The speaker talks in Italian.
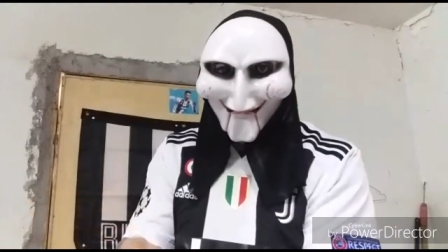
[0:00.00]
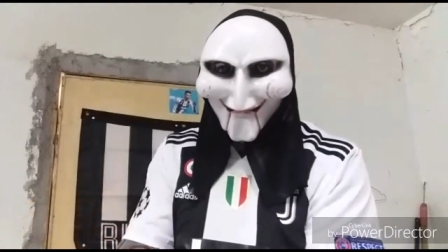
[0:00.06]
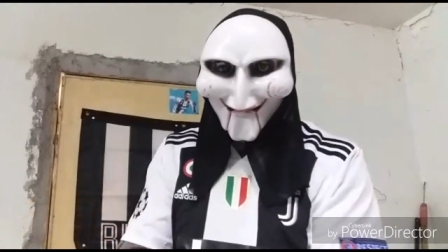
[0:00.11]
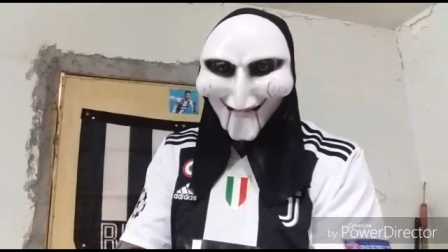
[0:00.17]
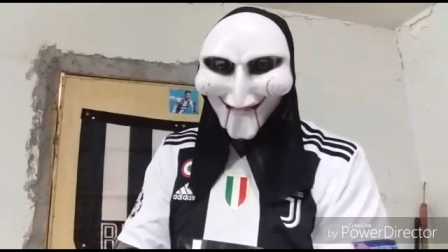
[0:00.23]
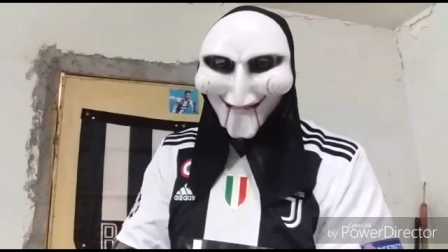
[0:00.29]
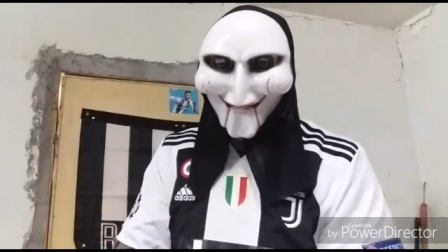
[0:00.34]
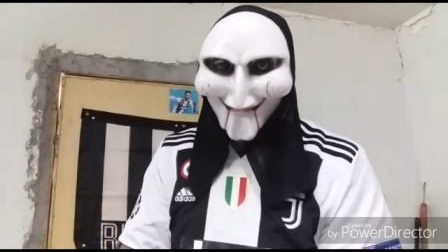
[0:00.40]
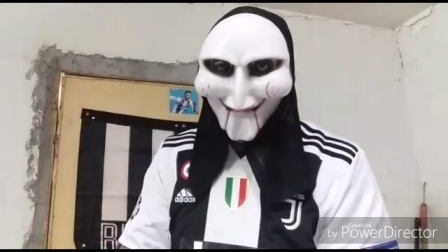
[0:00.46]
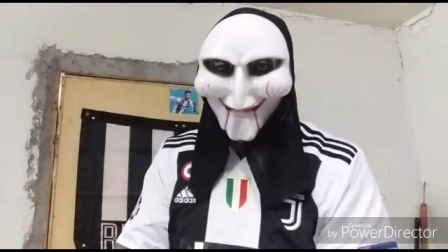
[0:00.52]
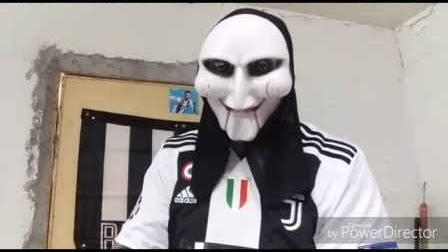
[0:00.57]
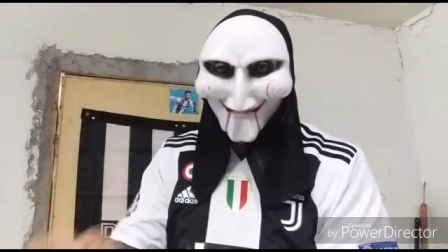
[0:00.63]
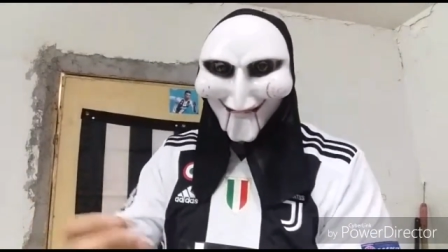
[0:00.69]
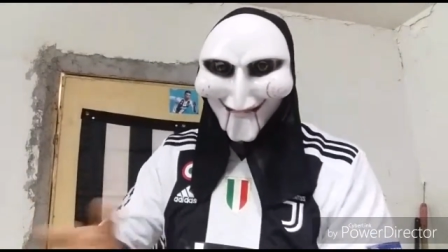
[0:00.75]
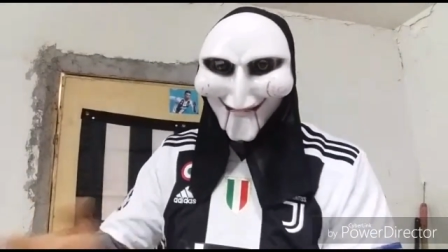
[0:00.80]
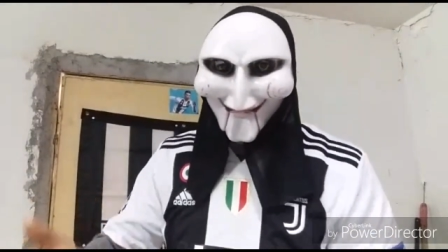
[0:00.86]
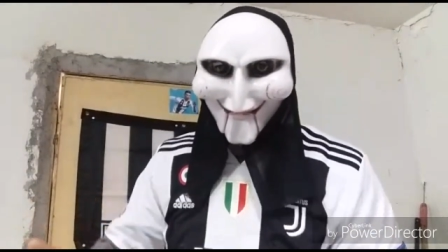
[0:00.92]
la, la,
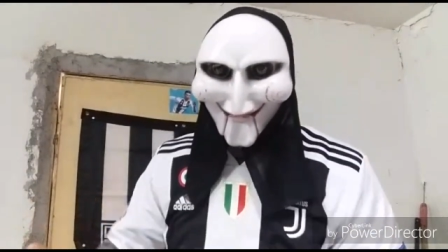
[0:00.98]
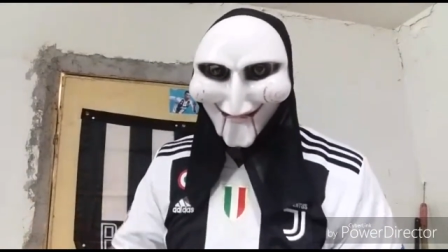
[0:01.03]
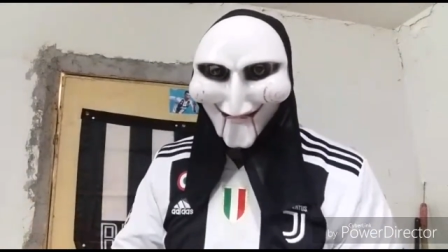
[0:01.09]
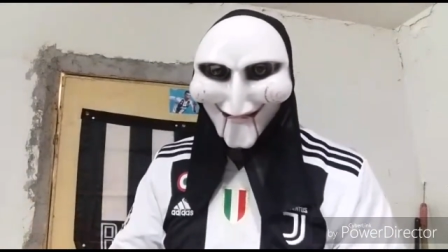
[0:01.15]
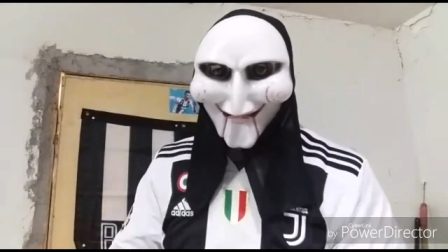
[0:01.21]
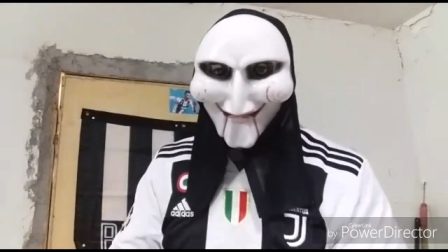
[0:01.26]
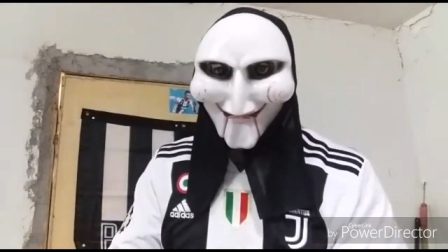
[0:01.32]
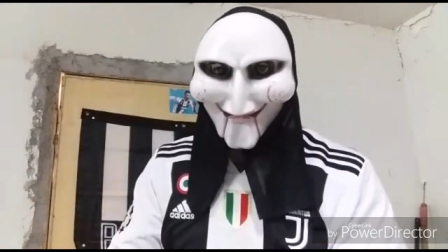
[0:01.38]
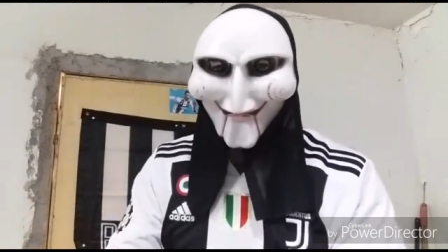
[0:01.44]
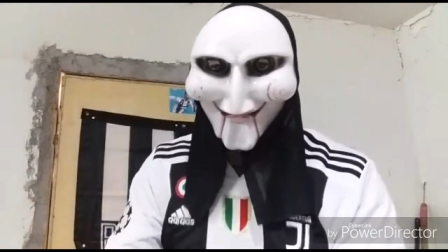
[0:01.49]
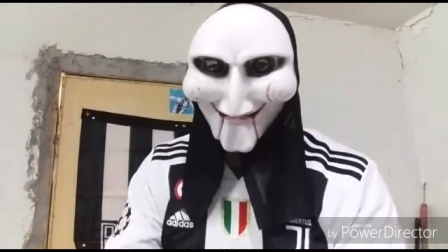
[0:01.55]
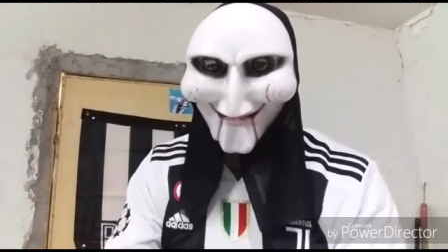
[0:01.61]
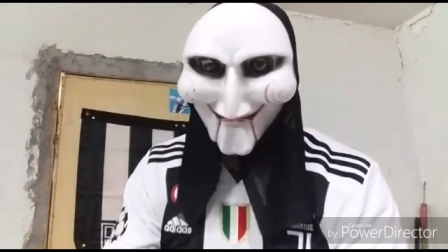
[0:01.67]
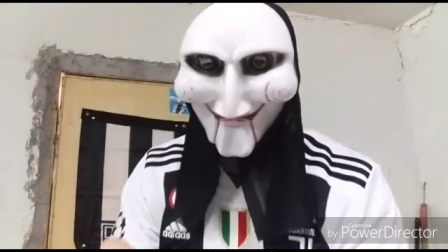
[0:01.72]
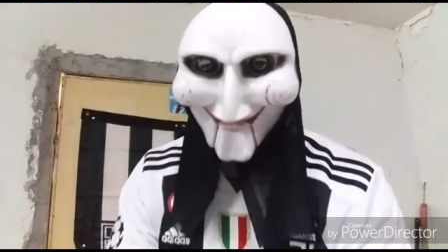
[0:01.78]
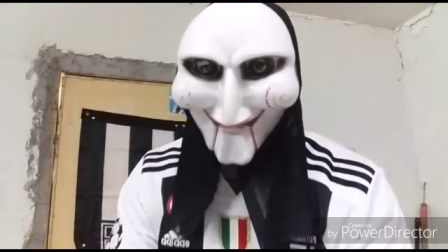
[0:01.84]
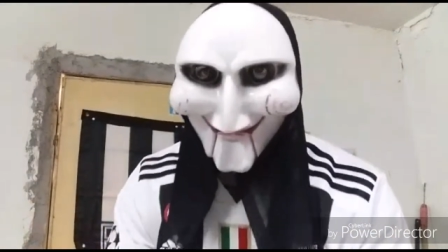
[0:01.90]
meno della metà delle
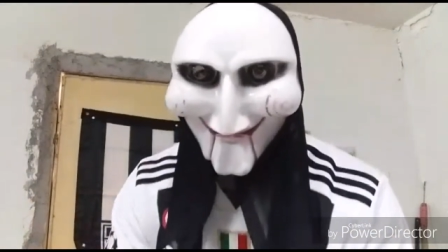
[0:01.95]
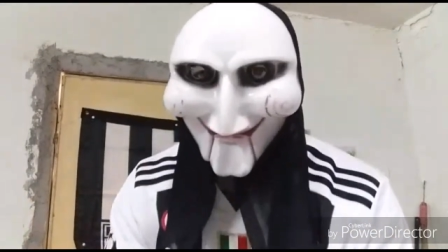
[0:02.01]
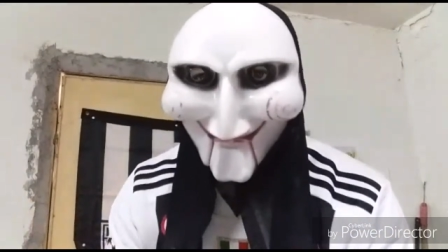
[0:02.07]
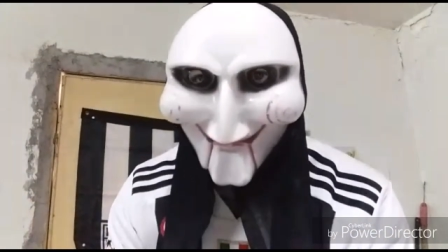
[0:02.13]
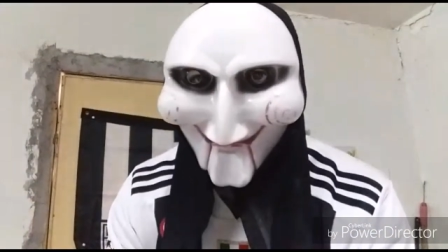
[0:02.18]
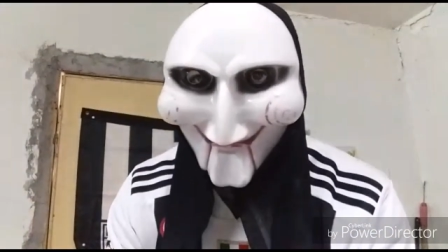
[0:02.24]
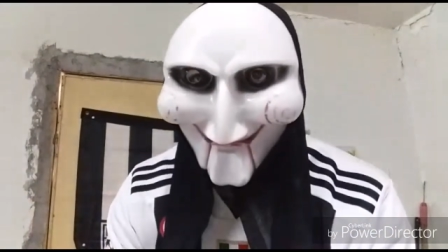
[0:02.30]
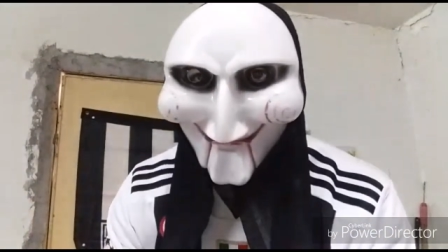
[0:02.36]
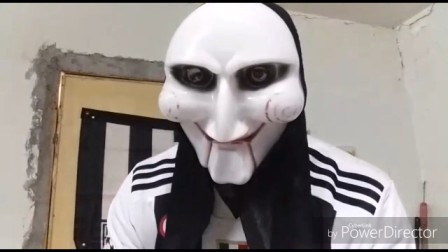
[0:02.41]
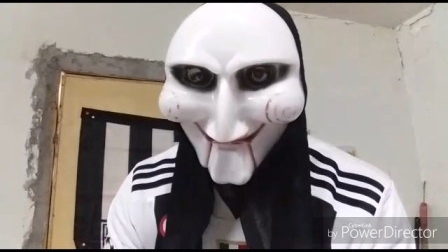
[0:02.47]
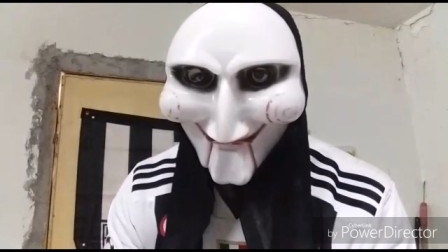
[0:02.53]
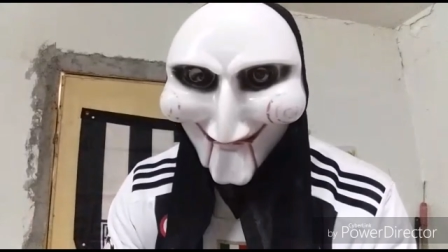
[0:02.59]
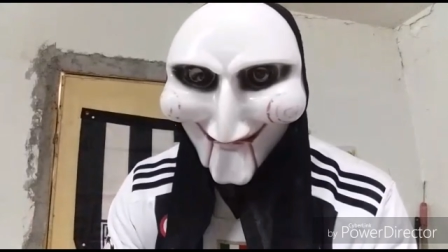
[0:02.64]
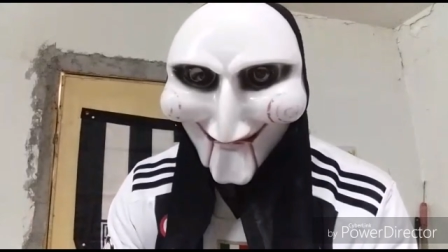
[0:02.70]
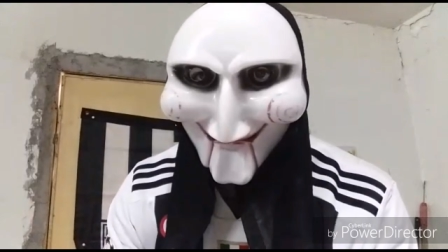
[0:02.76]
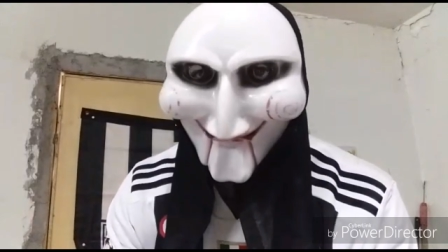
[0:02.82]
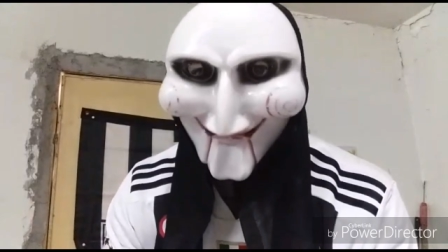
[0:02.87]
partite in un anno,
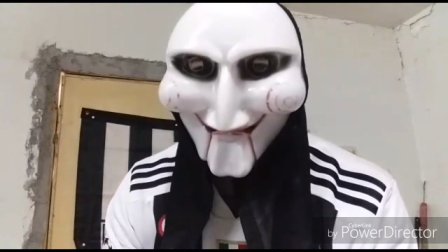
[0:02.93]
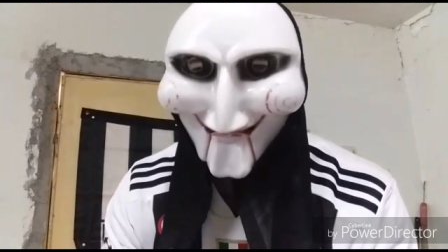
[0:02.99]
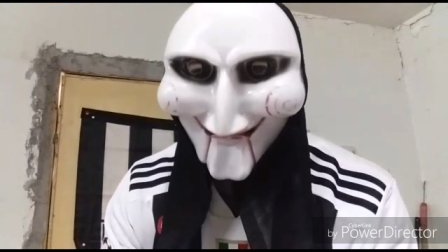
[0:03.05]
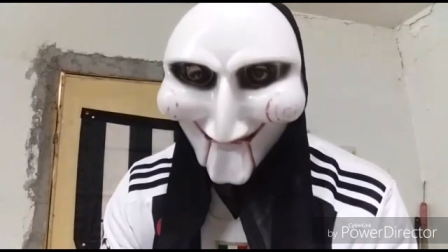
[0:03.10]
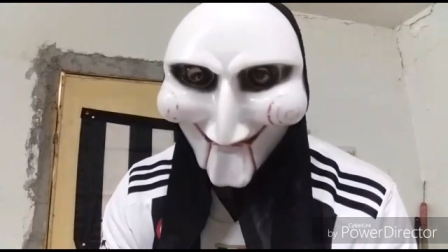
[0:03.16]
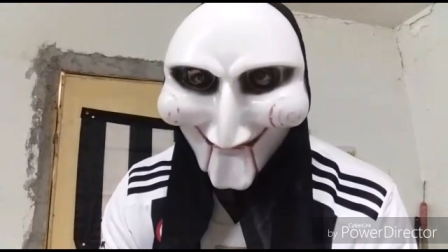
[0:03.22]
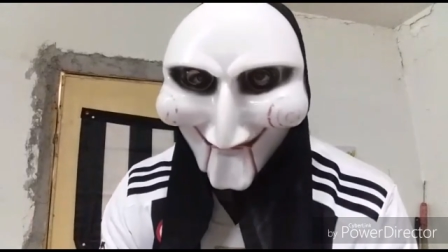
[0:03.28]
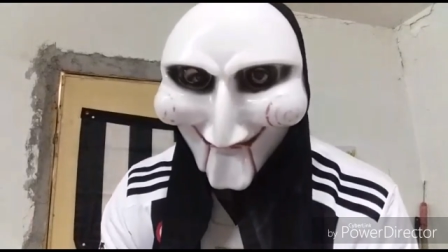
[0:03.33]
eh sì,